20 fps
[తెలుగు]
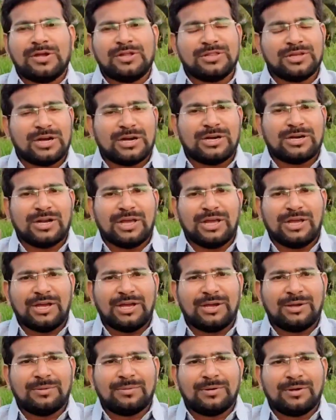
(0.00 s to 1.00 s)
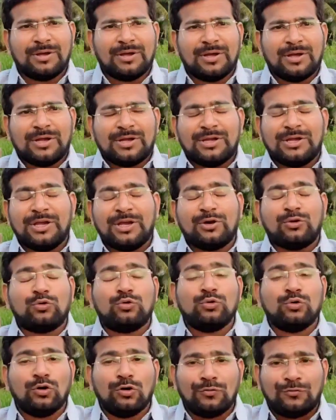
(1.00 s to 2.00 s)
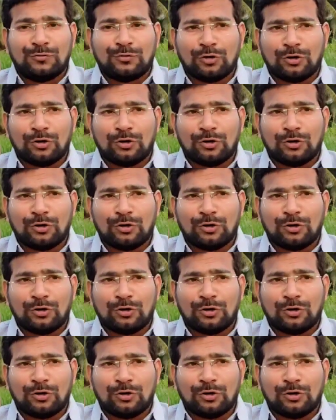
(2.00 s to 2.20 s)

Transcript: ఎందుకంటే ఈ గ్రూప్